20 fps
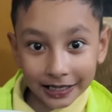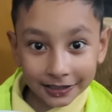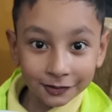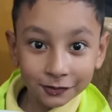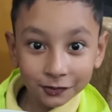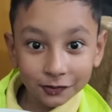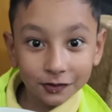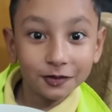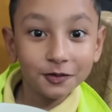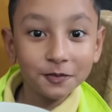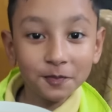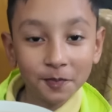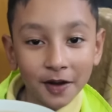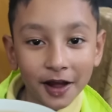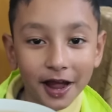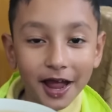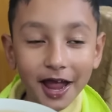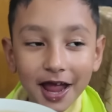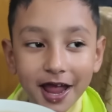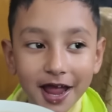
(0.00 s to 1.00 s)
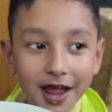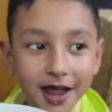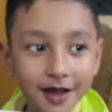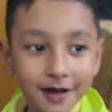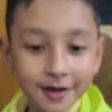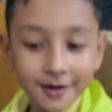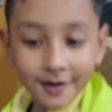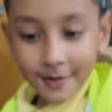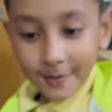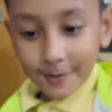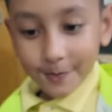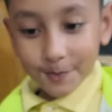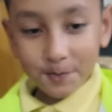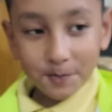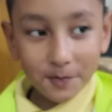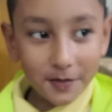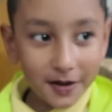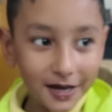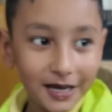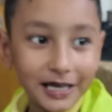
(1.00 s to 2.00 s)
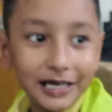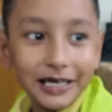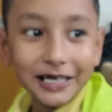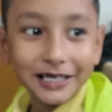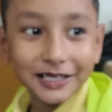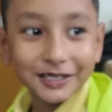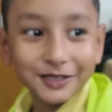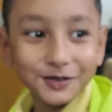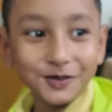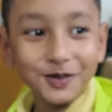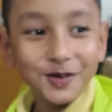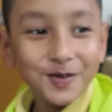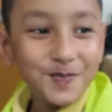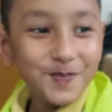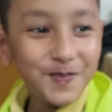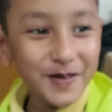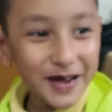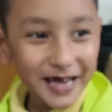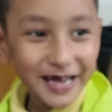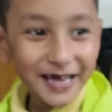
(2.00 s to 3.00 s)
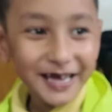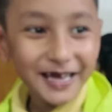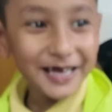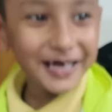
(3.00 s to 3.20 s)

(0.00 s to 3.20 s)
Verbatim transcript: স্যুপ হে স্যুপ হে